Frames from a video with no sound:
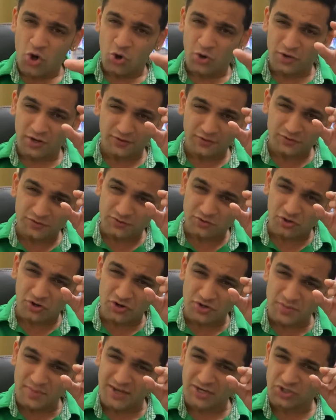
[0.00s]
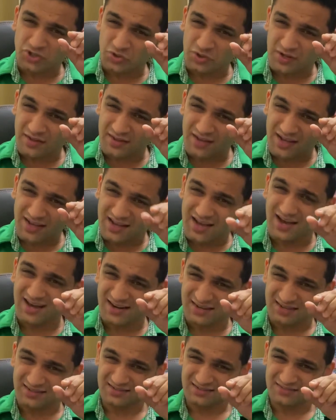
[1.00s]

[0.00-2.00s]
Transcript: और एक उस कॉलोनी में एक छोटा सा घर